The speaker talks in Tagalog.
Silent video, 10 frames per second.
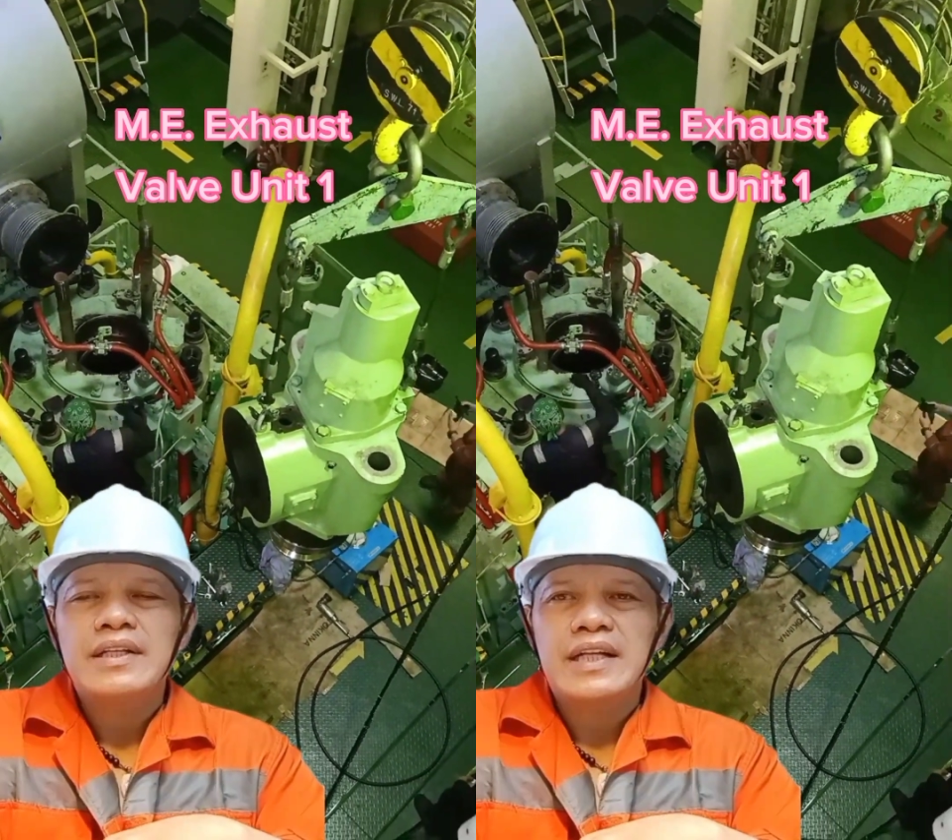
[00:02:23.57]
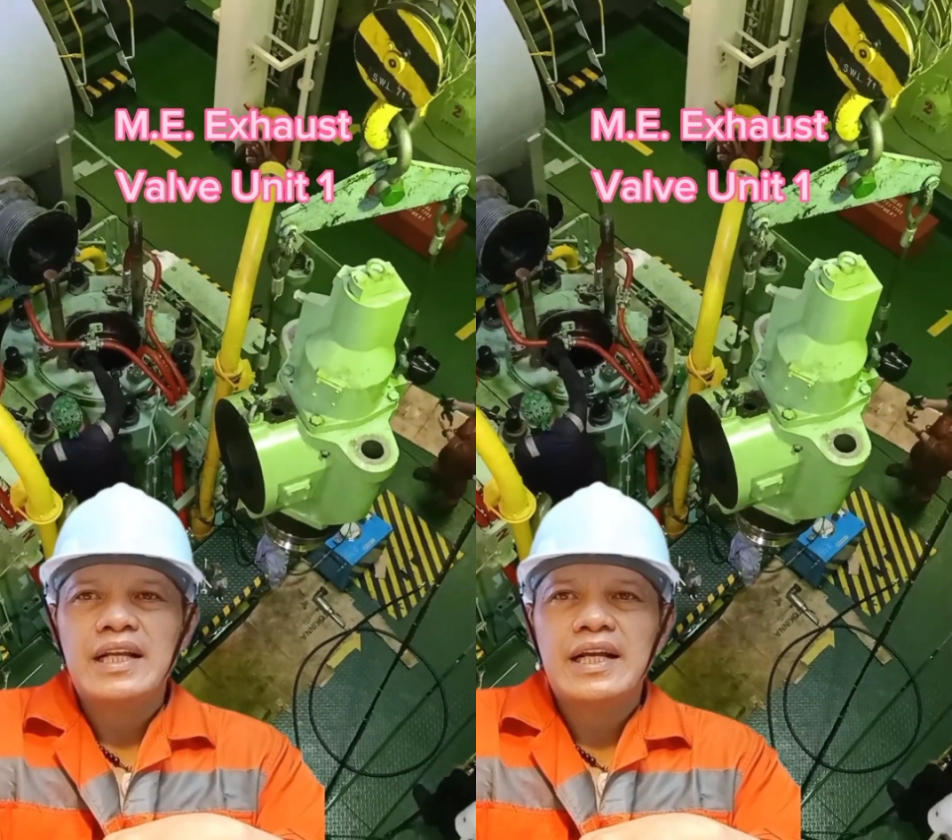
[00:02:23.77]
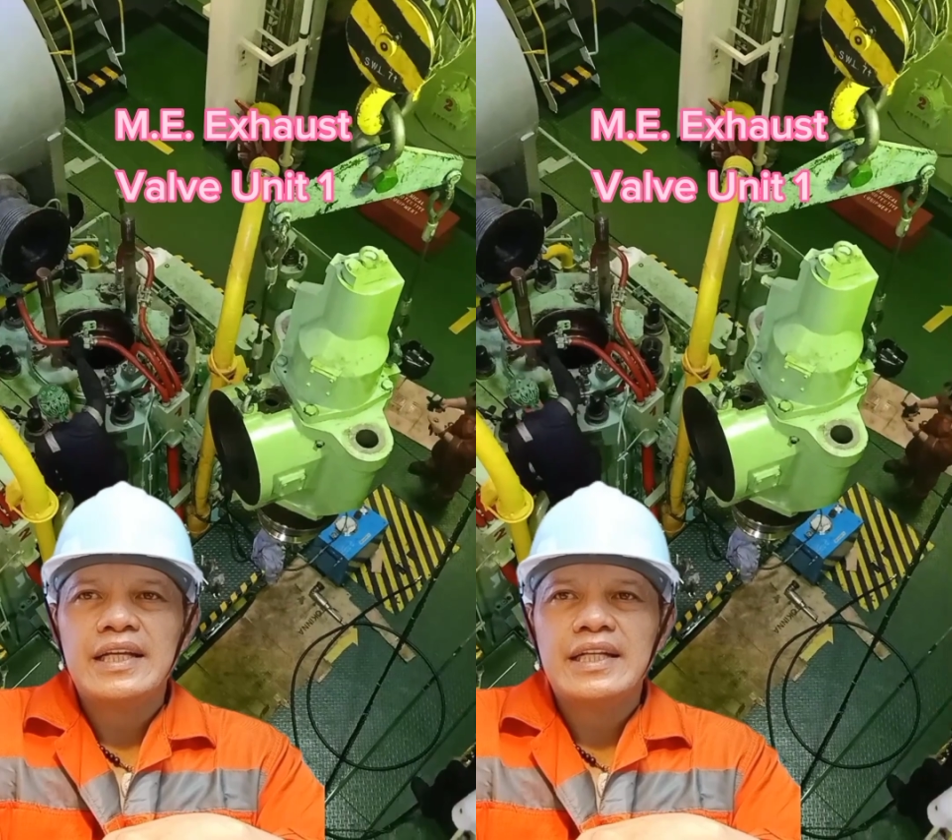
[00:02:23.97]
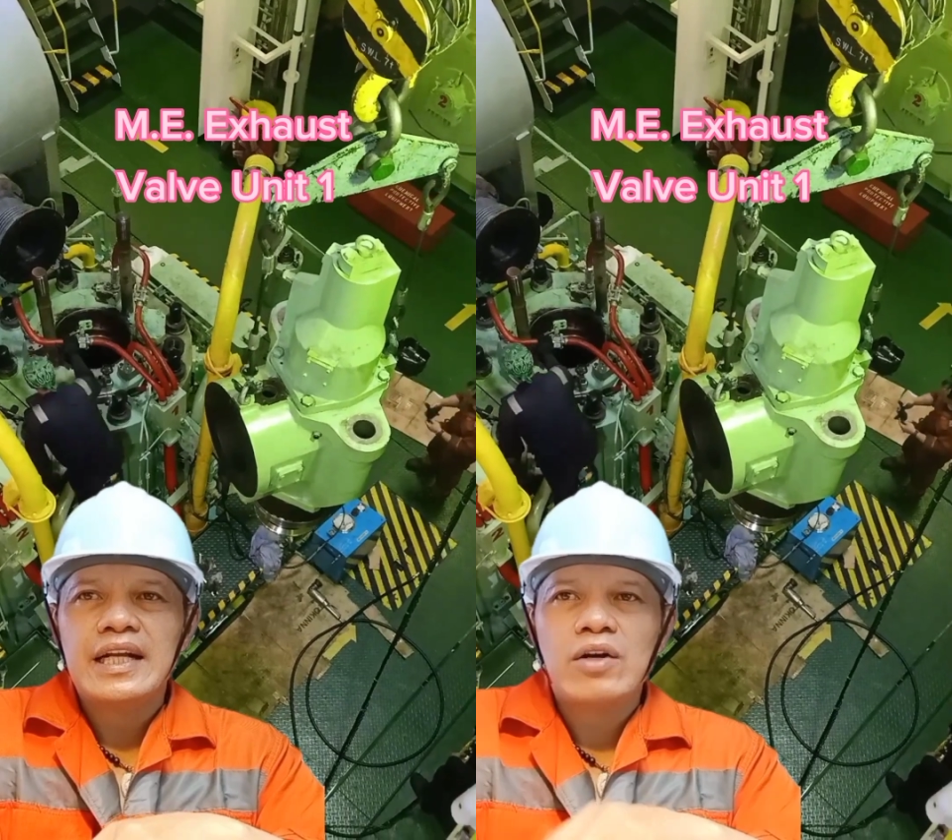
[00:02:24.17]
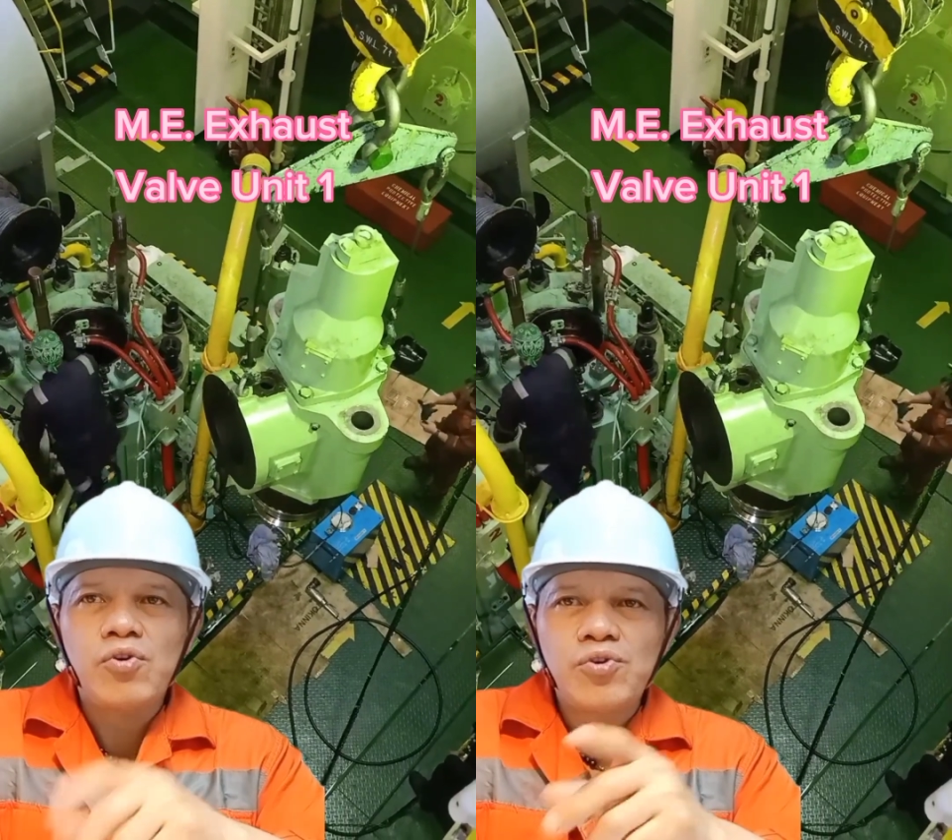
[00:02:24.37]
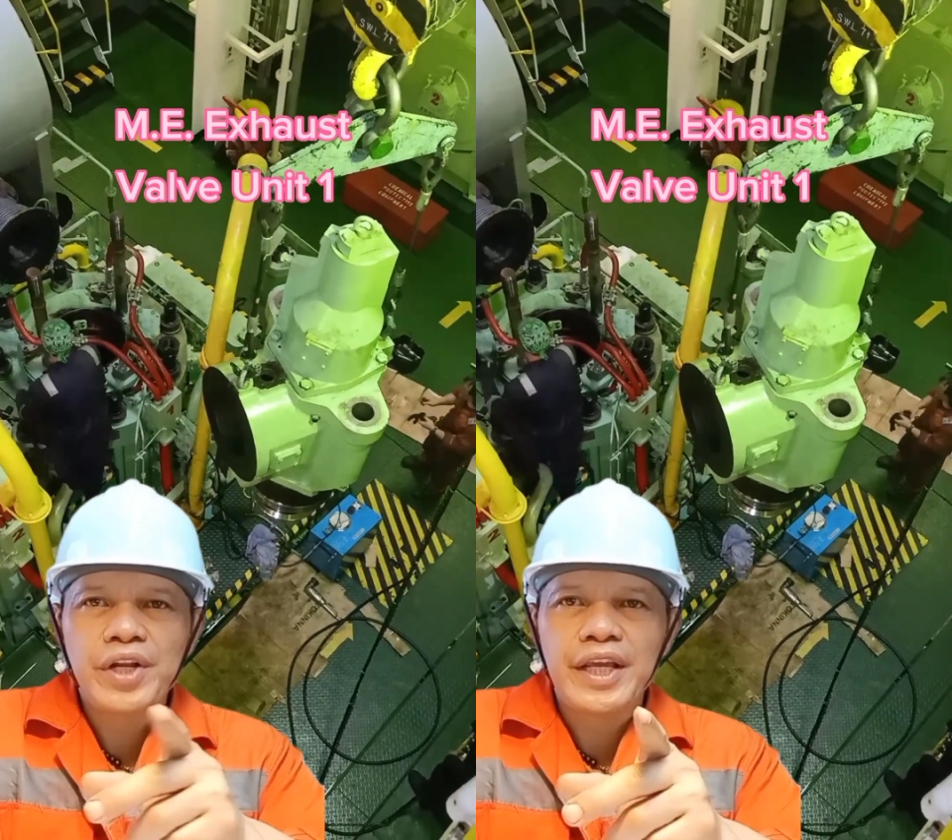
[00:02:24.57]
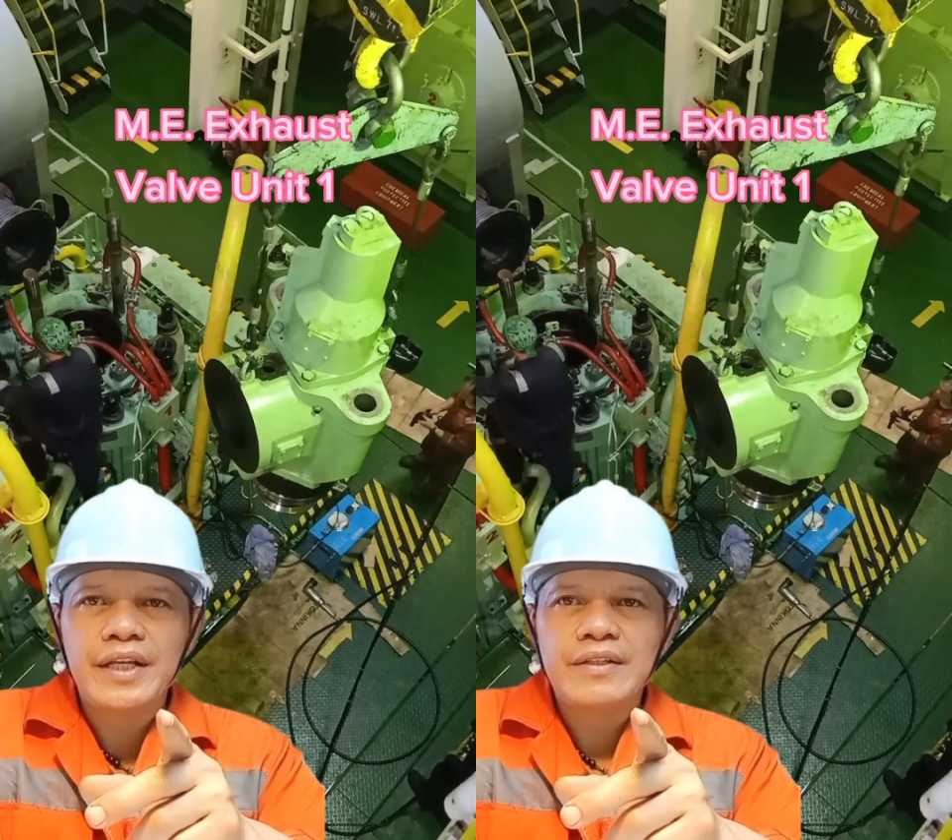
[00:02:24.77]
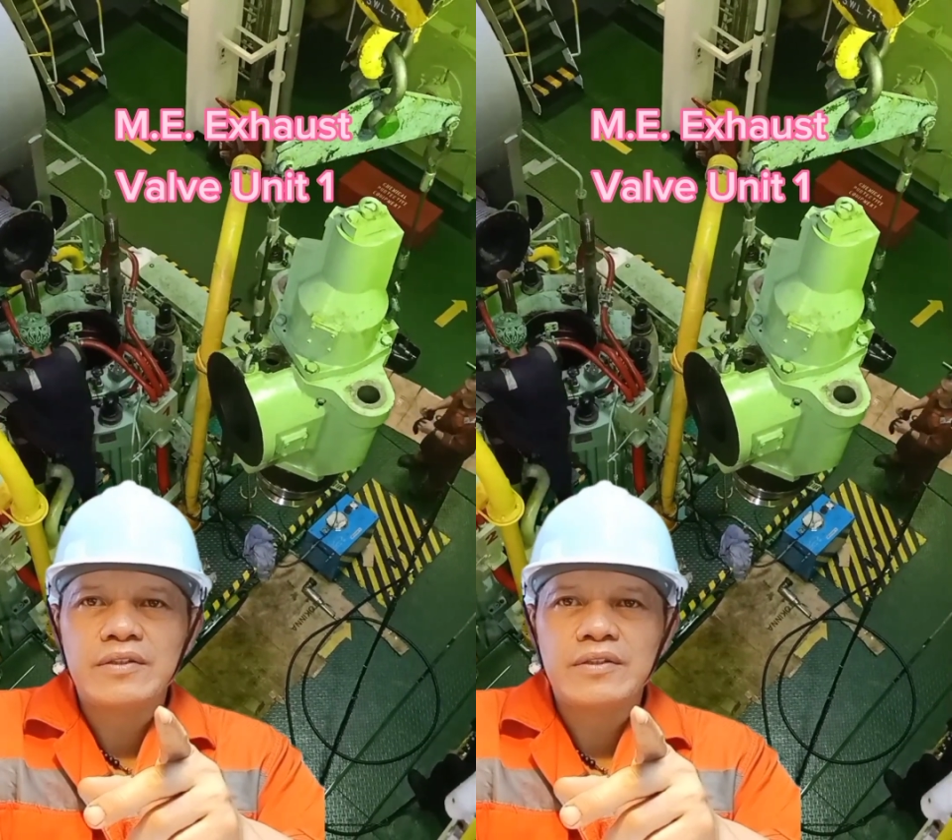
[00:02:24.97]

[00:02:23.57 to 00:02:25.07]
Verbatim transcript: naglagay na ng o-ring